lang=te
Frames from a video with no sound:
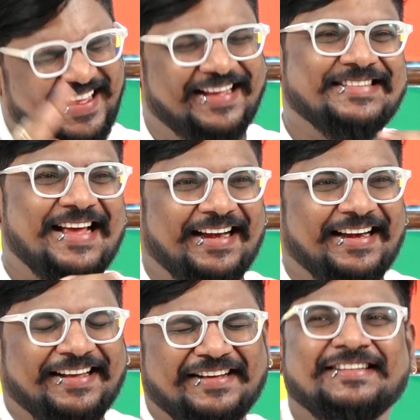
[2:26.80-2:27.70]

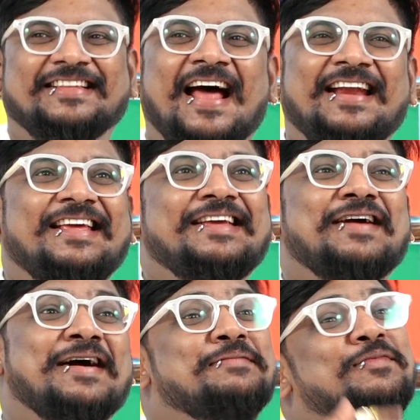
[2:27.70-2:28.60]
ఎగ్జాక్ట్లీ దానికి
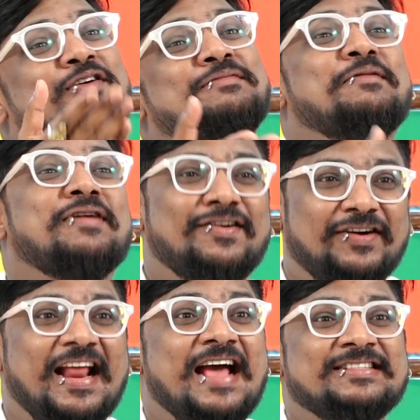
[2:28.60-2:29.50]
ఆ మోహన్ బాబు గారు
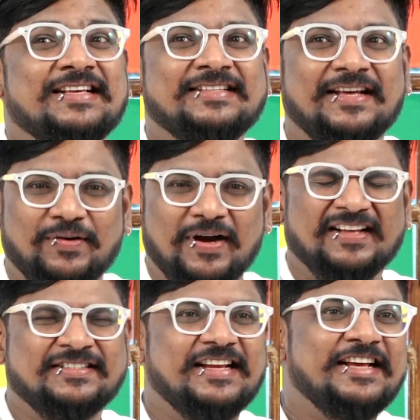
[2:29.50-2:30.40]
కూడా డ్యాన్స్ చేశారు ఆ
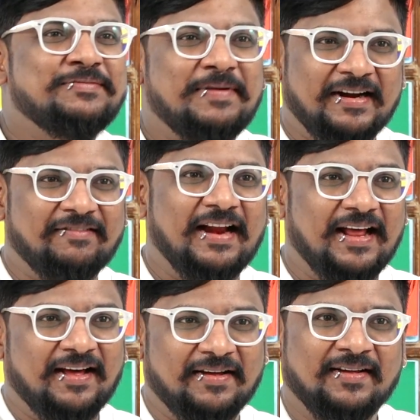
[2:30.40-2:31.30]
స్టేజ్ పైన వాళ్ళ
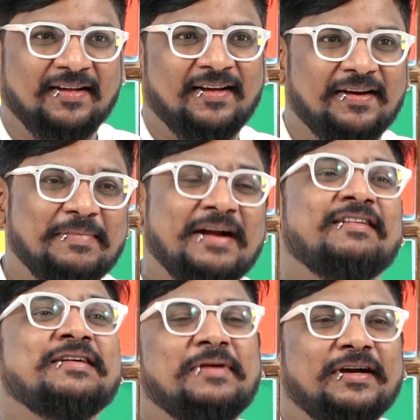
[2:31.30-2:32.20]

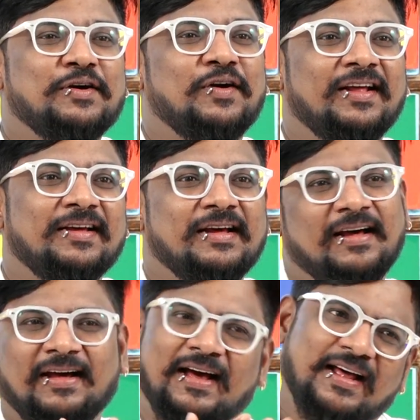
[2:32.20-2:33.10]
మనవండి పట్టుకొని
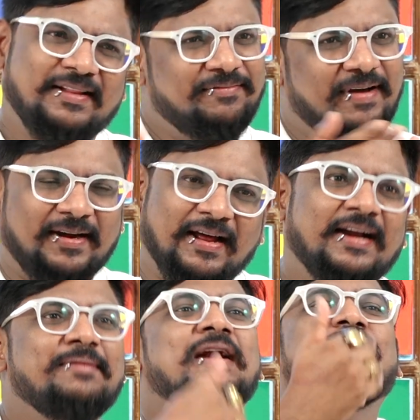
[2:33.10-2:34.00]
అది ఫైన్
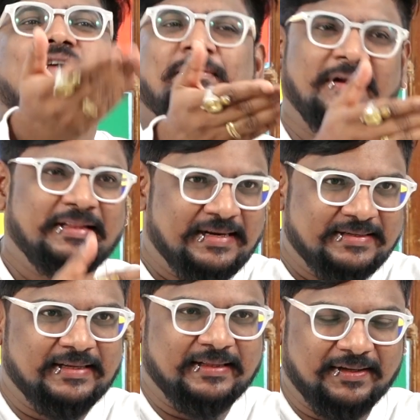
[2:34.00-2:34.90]
అంటే మనకు కూడా అప్పుడే
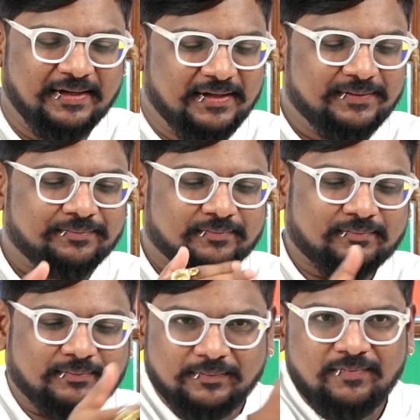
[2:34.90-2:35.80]
తెలిసింది
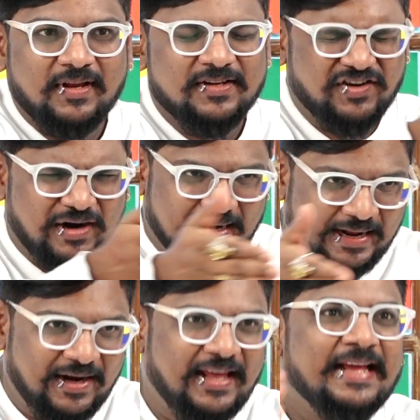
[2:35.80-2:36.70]
సో ఆ
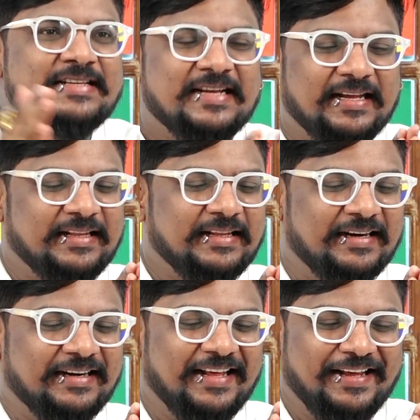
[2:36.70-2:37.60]
టైంలో ఏం
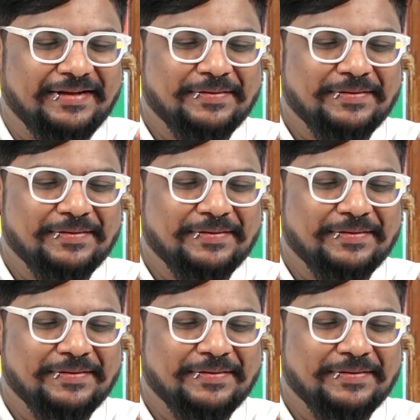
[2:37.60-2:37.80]
జరిగిందంటే